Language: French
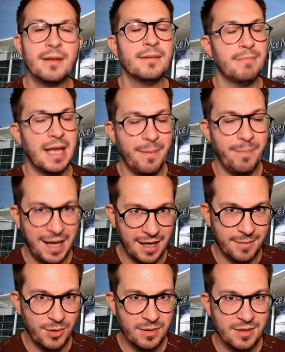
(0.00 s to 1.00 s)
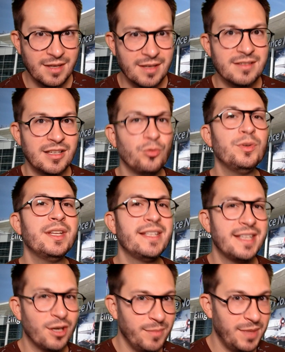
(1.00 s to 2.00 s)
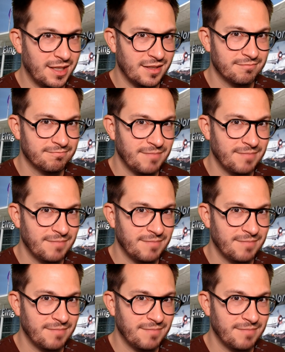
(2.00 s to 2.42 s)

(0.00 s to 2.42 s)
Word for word: mais apparemment c'est du DC Comics.